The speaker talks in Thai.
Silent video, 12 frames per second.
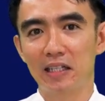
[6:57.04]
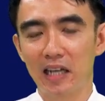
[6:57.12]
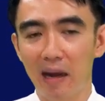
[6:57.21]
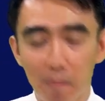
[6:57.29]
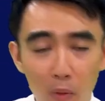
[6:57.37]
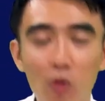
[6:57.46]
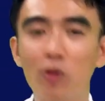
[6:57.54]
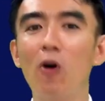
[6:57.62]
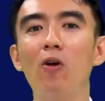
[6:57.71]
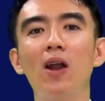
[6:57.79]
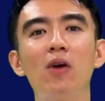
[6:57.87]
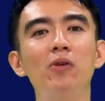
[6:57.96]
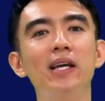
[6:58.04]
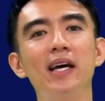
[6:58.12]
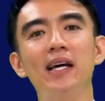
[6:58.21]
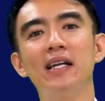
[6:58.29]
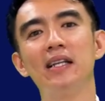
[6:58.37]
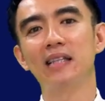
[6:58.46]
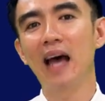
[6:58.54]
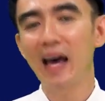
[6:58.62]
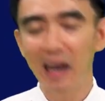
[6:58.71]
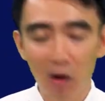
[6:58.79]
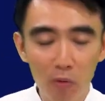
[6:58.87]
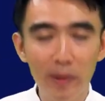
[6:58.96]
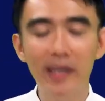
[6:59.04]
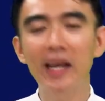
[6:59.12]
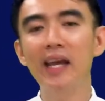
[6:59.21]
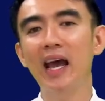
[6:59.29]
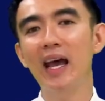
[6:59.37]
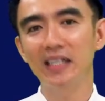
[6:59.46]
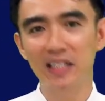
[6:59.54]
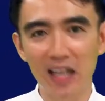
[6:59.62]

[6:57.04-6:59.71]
คำพูดของเราเนี่ยถ้าเราไม่ได้ให้